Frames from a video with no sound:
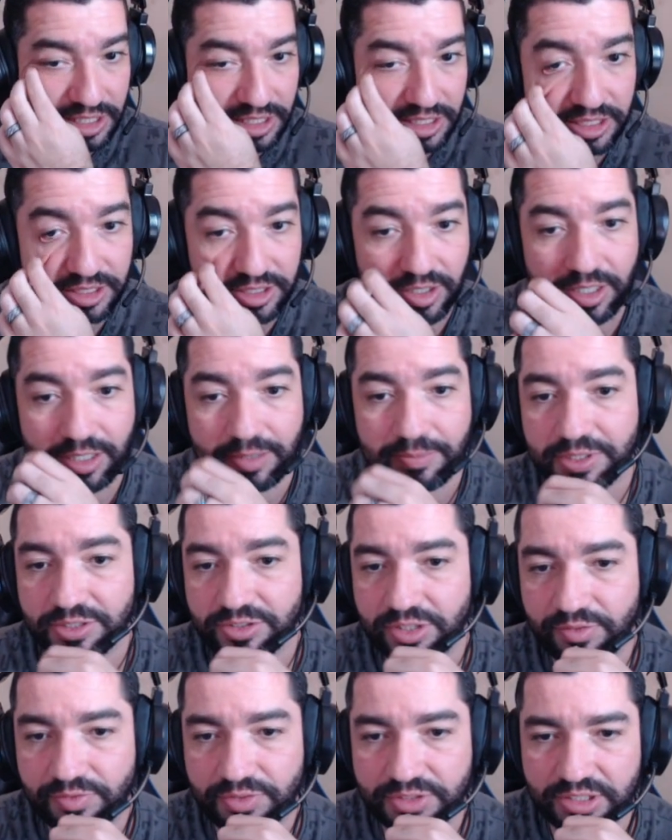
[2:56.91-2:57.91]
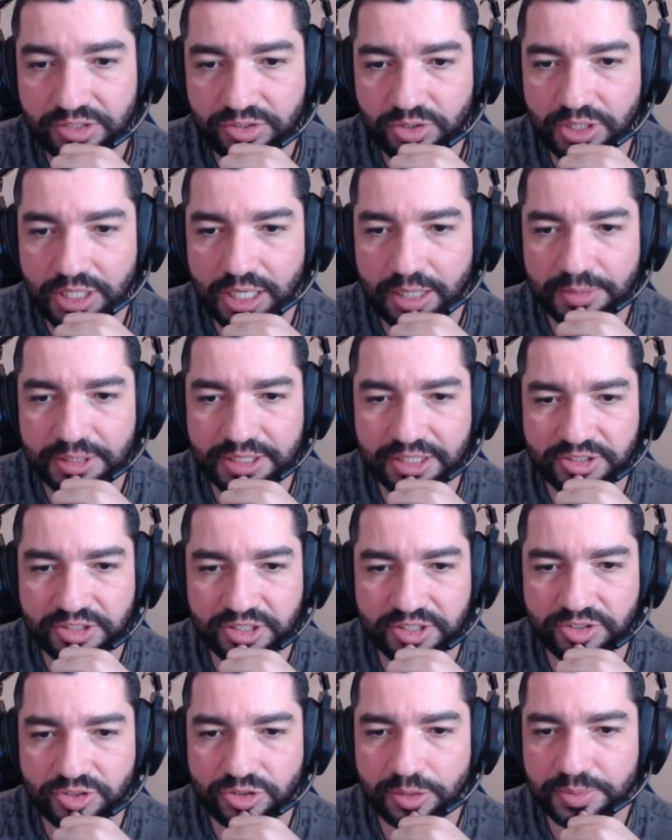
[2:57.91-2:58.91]
Então é só você escolher, aumenta a
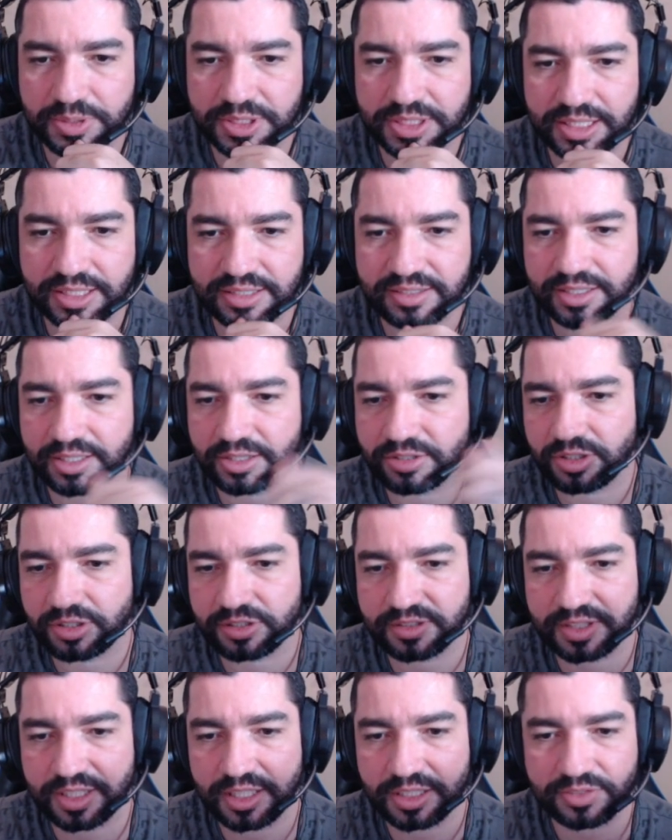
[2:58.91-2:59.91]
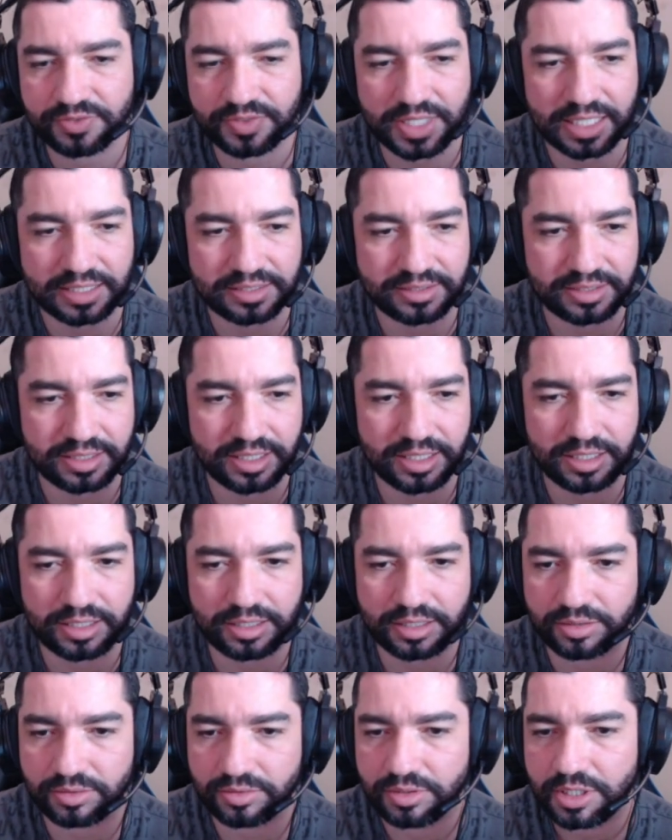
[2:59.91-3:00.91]
chance de obter
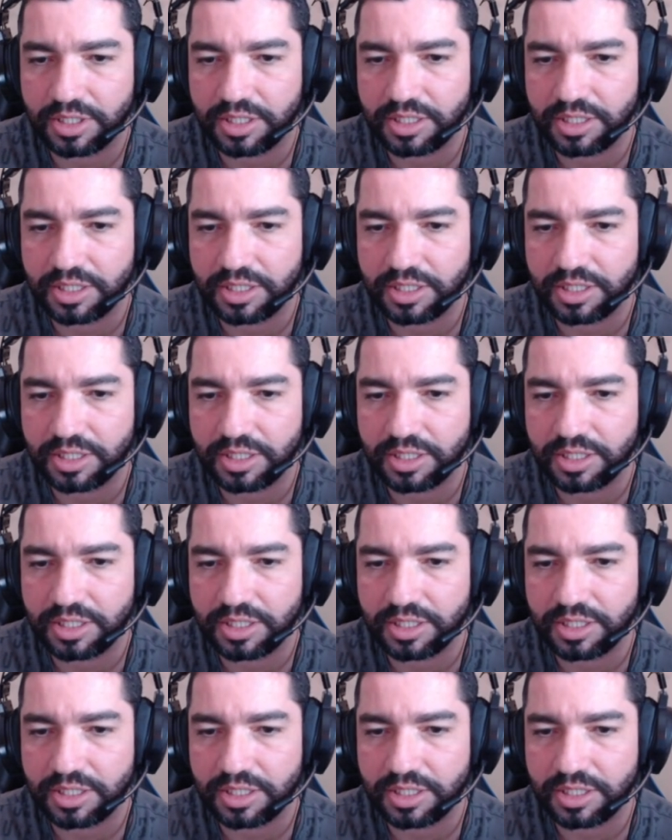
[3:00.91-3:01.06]
certificação